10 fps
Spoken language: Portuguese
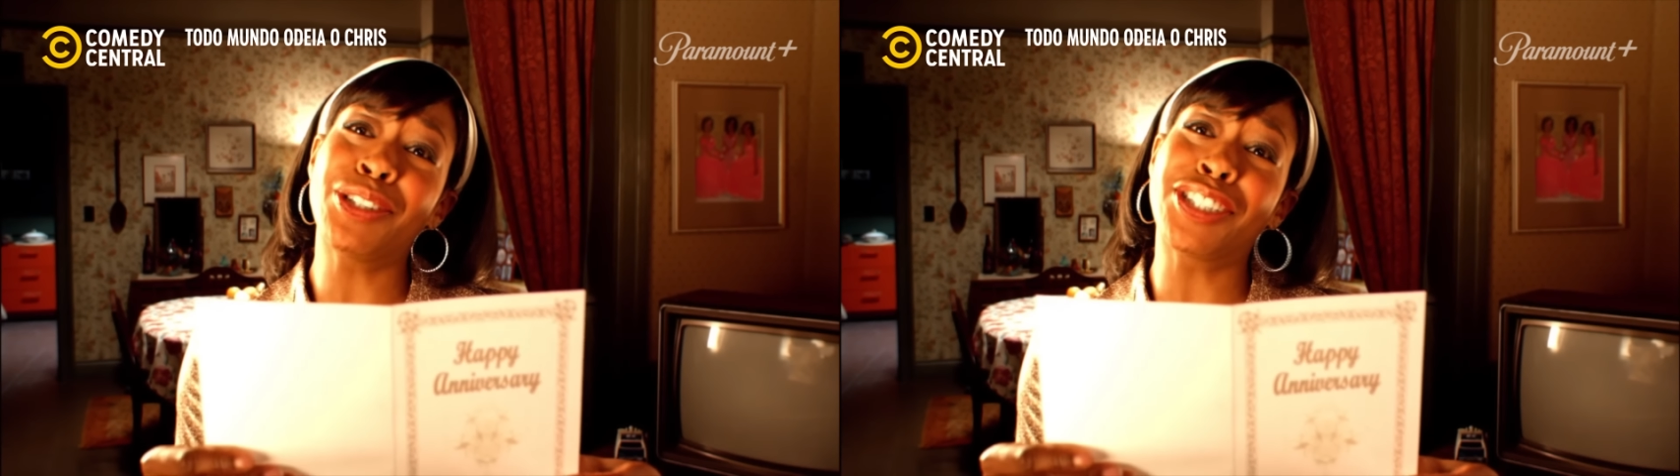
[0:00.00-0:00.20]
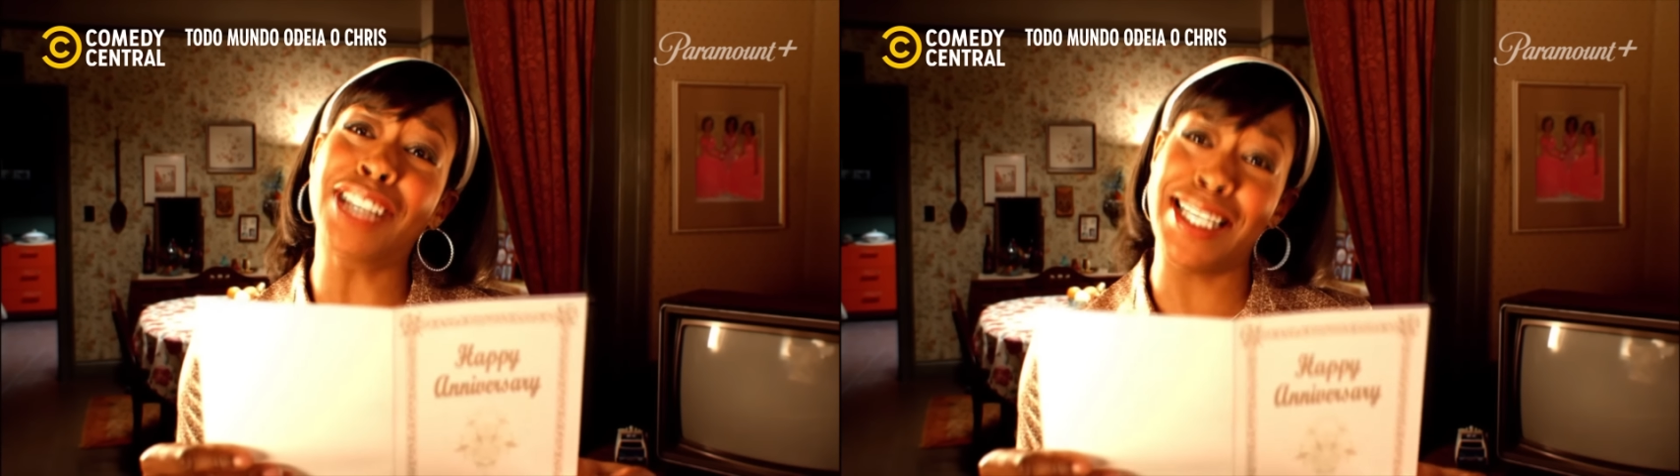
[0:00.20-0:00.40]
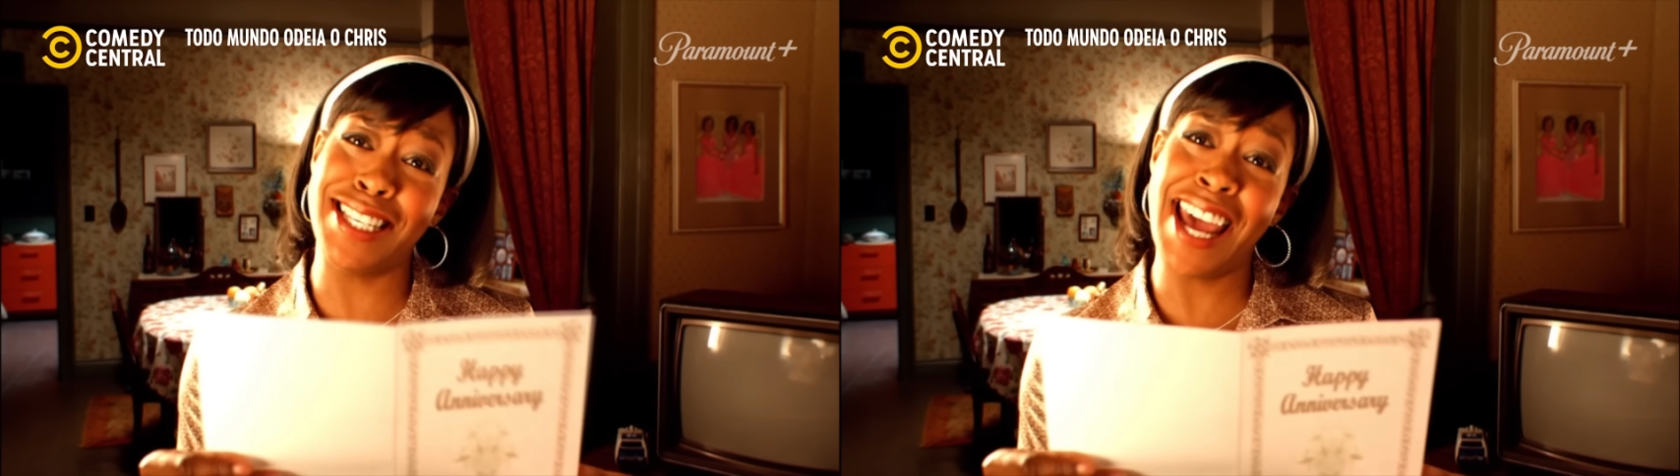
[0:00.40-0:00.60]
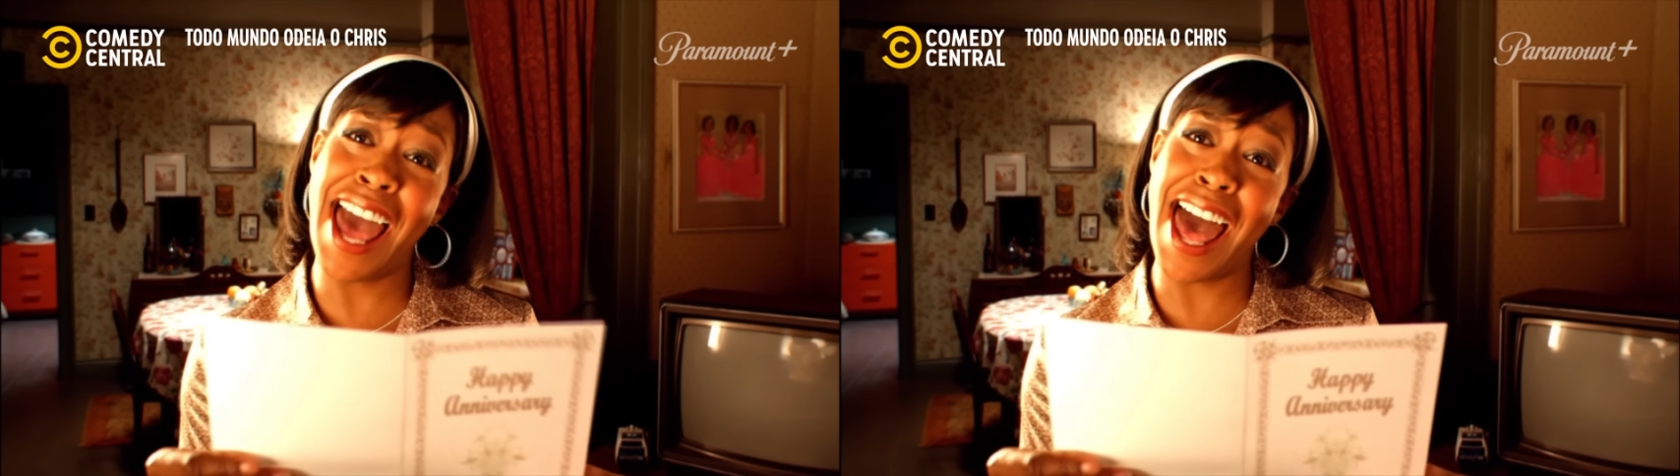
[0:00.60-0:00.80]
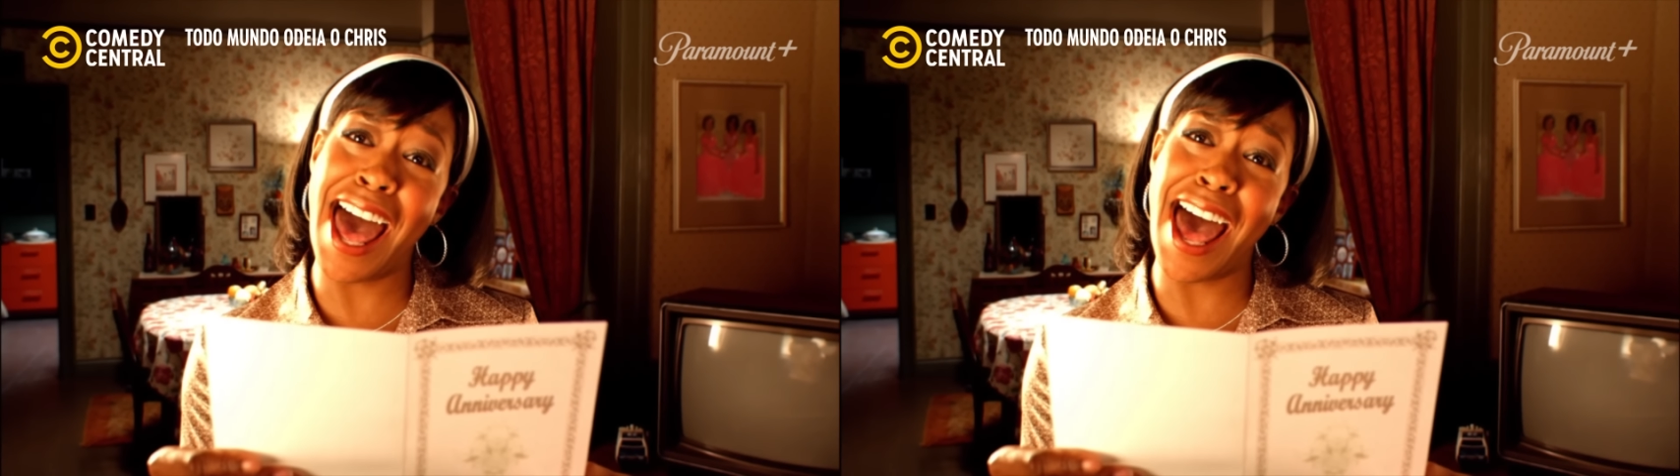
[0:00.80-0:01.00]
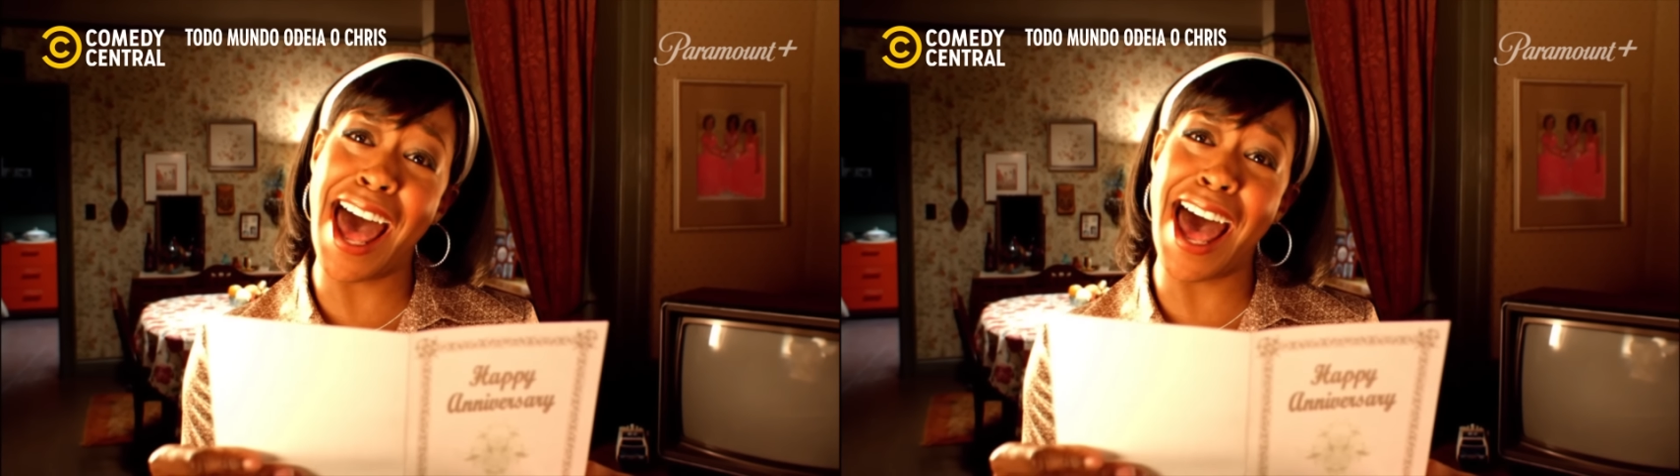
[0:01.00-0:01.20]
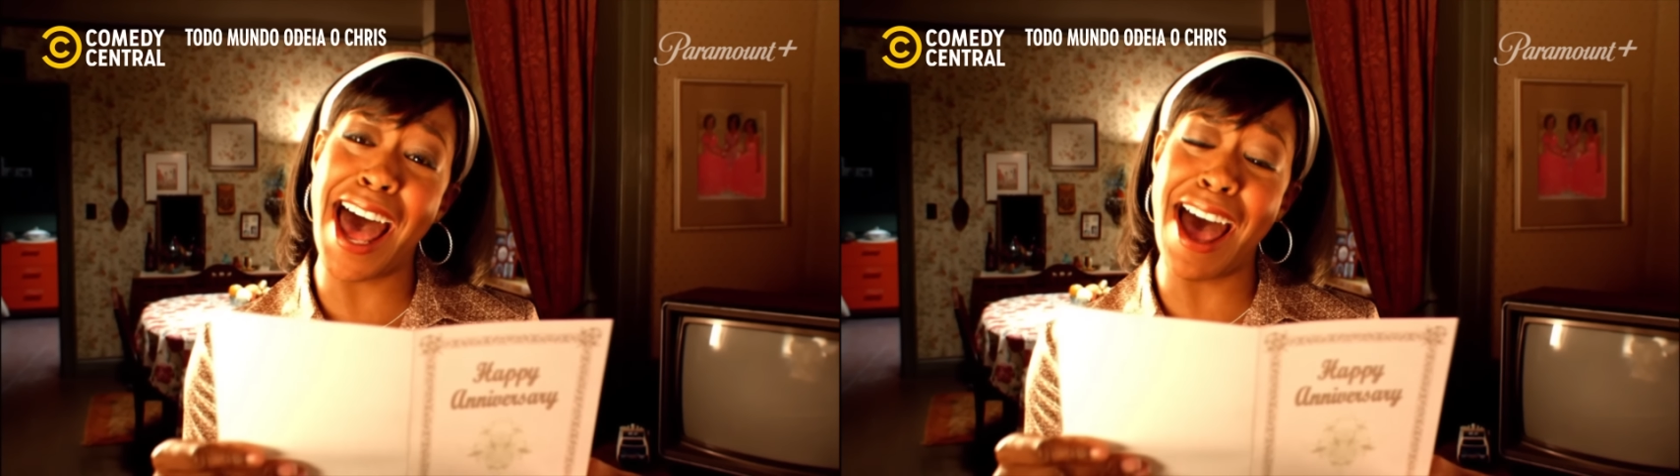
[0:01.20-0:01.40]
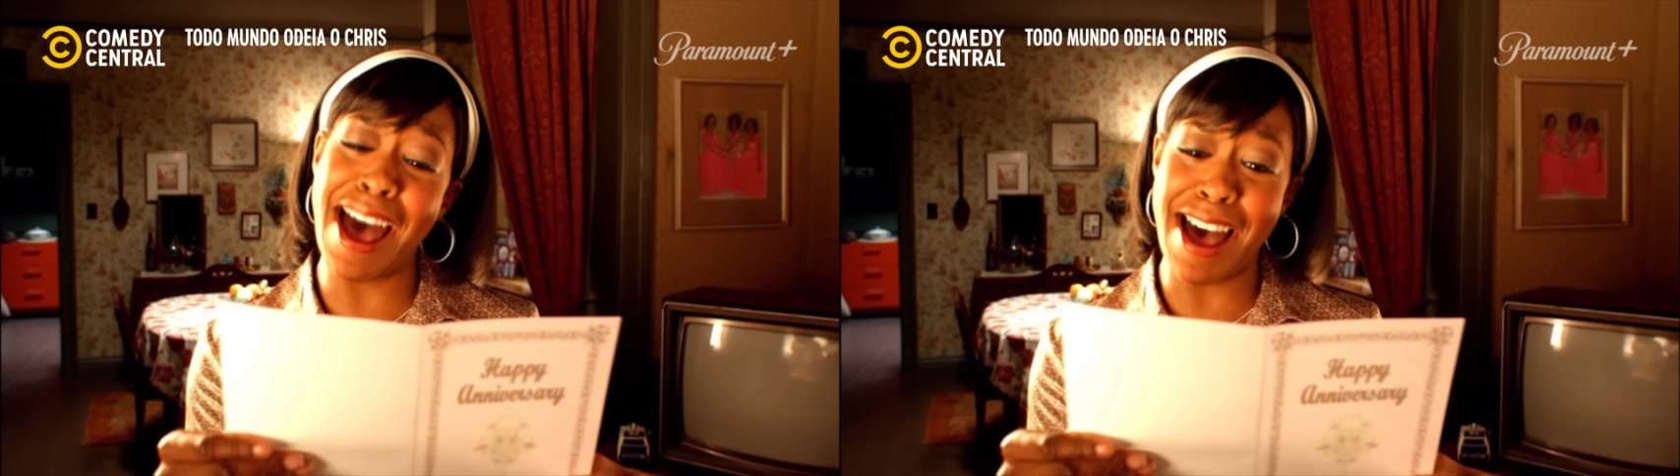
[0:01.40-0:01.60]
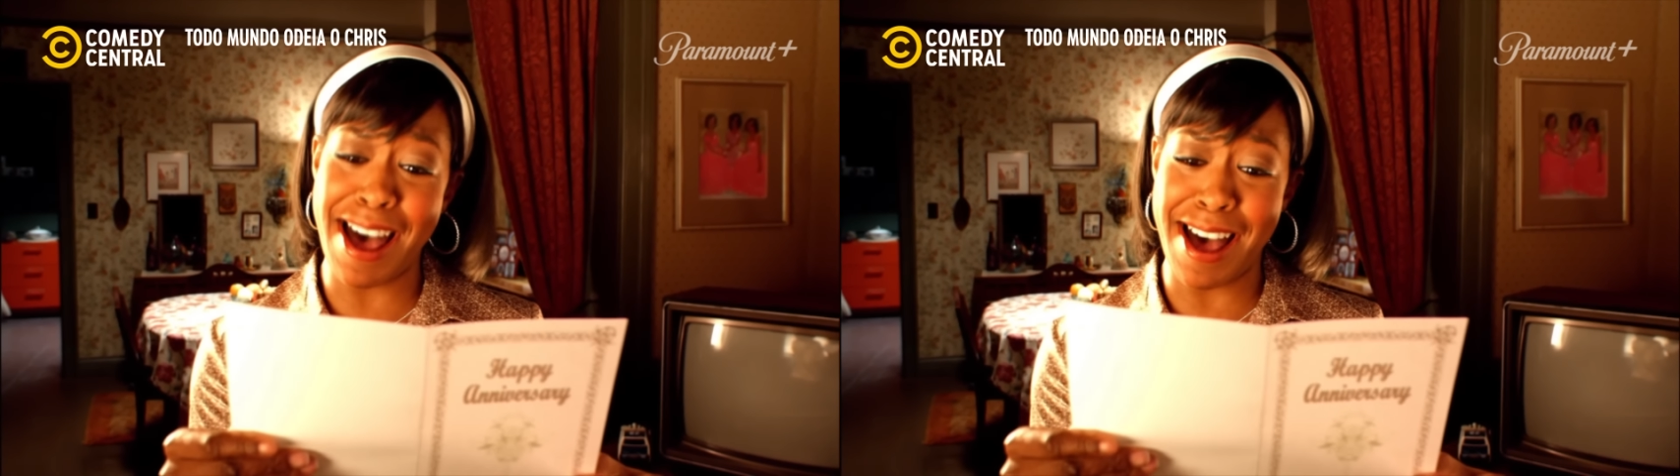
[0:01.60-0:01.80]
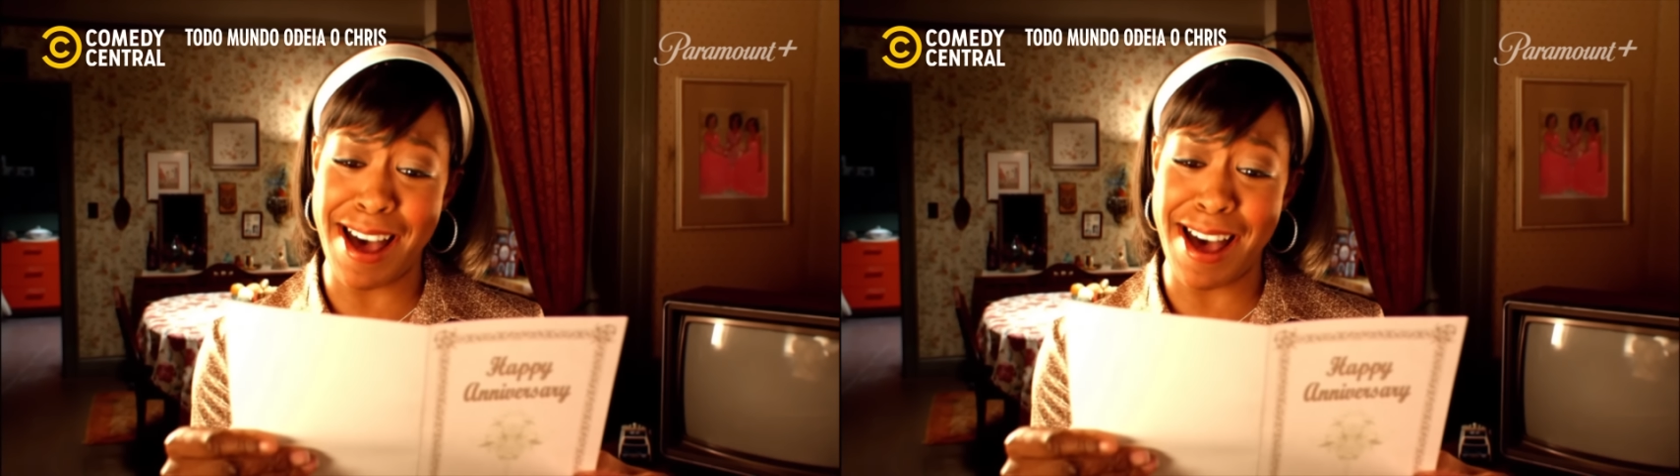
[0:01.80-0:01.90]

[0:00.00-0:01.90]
precisava.